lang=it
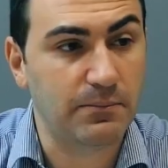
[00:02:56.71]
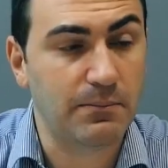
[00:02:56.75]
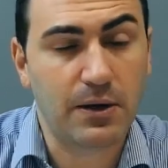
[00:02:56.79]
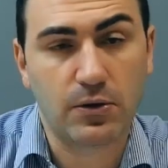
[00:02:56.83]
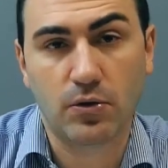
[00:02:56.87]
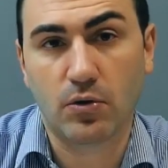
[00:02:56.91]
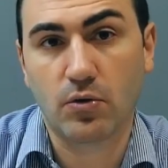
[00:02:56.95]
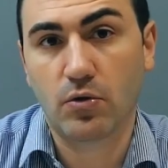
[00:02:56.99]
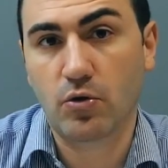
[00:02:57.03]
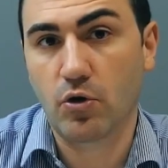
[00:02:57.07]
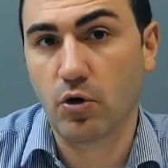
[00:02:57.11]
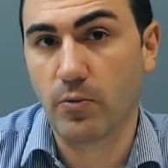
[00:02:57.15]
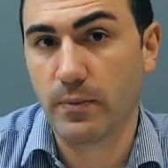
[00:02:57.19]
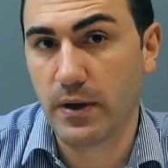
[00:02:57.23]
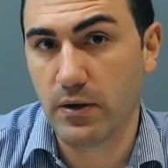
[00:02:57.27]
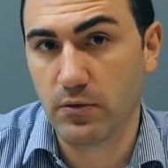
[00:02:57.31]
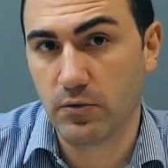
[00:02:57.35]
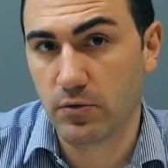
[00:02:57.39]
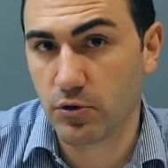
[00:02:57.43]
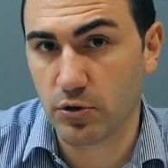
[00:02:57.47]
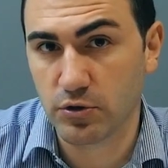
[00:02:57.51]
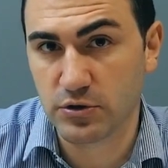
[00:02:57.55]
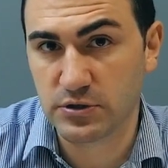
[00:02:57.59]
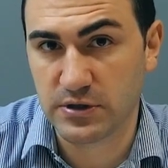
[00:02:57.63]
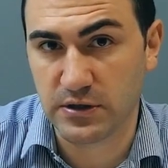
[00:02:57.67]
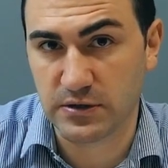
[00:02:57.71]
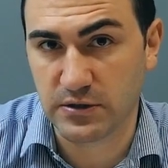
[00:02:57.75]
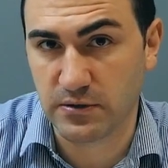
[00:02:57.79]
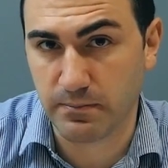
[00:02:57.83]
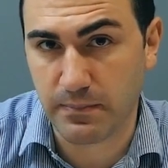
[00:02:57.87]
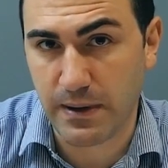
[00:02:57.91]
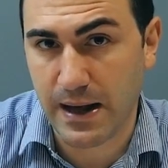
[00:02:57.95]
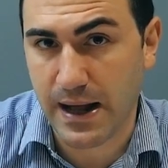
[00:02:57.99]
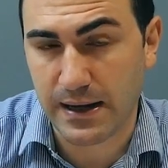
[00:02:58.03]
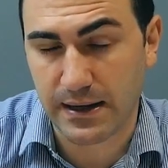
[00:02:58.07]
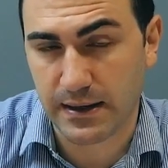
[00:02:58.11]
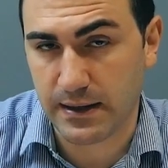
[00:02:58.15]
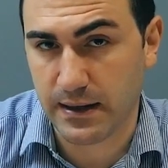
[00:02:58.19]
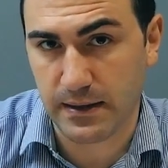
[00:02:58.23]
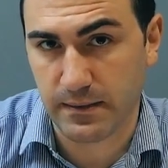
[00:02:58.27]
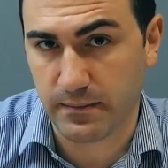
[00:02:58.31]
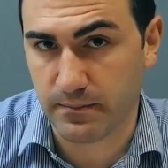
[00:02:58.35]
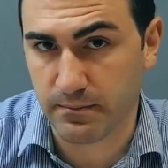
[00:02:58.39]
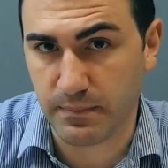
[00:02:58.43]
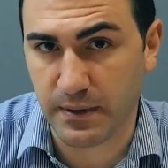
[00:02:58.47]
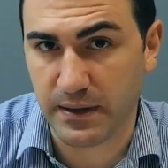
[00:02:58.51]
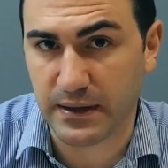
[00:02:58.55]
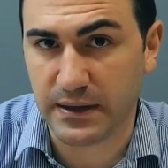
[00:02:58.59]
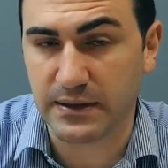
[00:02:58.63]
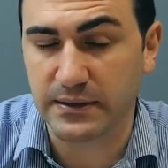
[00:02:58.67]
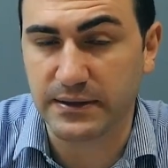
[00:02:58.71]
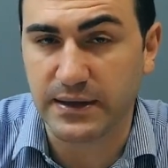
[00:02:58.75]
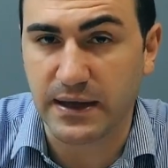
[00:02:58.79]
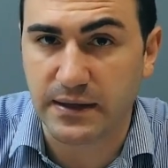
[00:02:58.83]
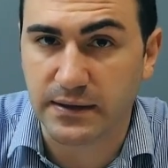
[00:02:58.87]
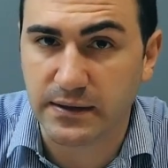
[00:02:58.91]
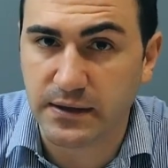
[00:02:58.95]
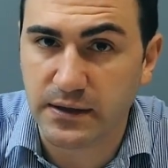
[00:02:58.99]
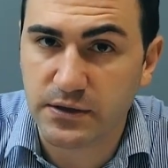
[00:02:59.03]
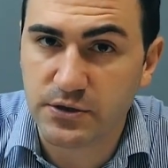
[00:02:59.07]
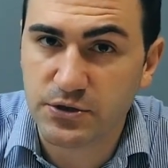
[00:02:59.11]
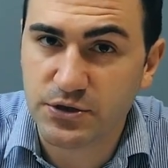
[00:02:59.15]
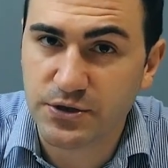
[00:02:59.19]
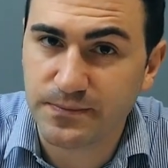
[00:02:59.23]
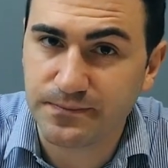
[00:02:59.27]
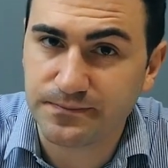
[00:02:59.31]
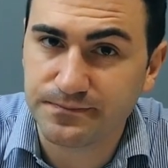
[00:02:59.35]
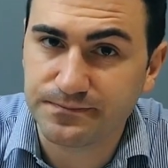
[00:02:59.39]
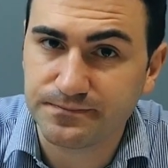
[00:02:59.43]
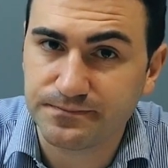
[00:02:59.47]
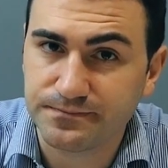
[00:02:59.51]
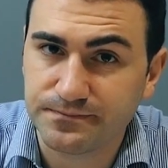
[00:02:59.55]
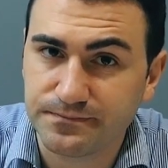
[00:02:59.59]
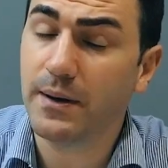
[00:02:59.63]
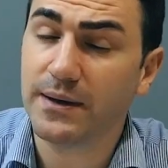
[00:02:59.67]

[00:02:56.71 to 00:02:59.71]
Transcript: ma non come un roasted barley, per intenderci.